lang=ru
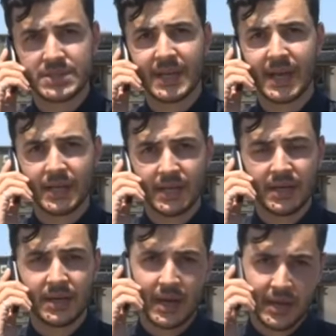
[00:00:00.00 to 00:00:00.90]

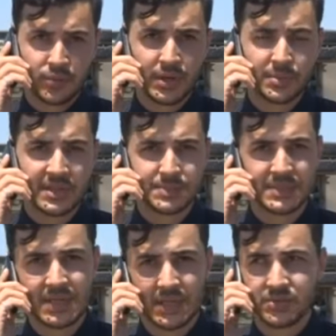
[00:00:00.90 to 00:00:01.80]
скольких и кого именно из
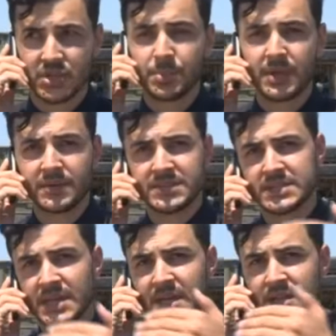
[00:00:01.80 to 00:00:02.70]
пострадавших переводить,